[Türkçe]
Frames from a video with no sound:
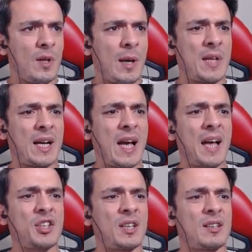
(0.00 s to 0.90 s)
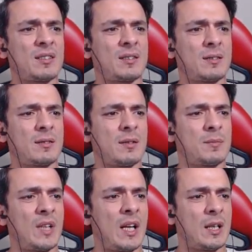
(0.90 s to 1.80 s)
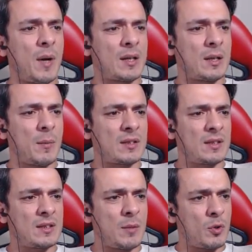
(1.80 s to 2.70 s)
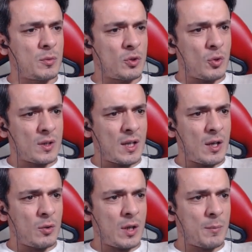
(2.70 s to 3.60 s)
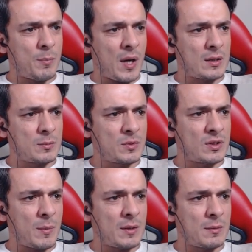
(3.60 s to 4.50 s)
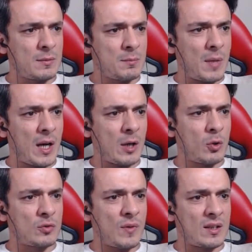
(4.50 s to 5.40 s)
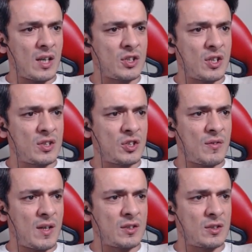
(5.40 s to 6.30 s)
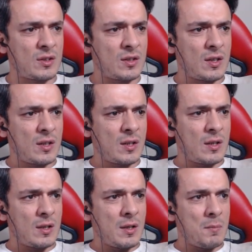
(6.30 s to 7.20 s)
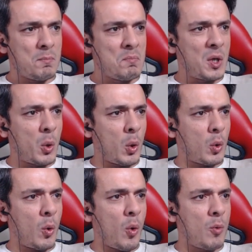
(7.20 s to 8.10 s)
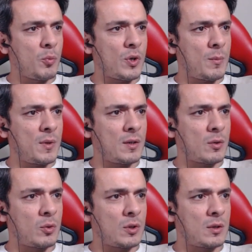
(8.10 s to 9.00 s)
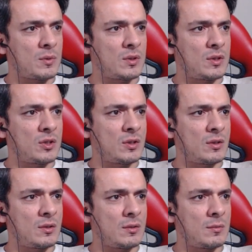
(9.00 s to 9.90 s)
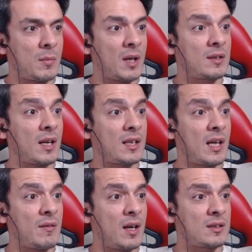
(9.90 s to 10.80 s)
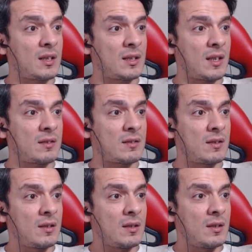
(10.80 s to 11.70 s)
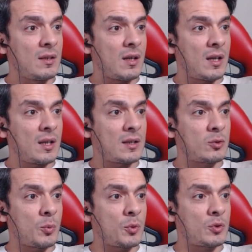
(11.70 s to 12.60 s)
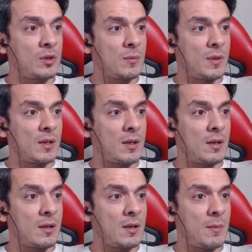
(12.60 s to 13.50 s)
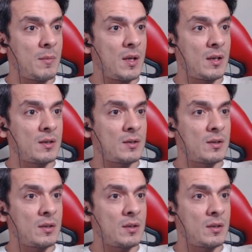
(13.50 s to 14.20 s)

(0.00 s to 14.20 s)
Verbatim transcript: Ya bir dakika her şeye de deli gibi atlamak da istemiyorum da şöyle genel olarak baktığımız zaman marangoz var, taş kesici var. Mikolog, ombu yemeğinde kullanılması için mantar eker ve hasat eder. Alanlar toprak üstüne belirlenmelidir.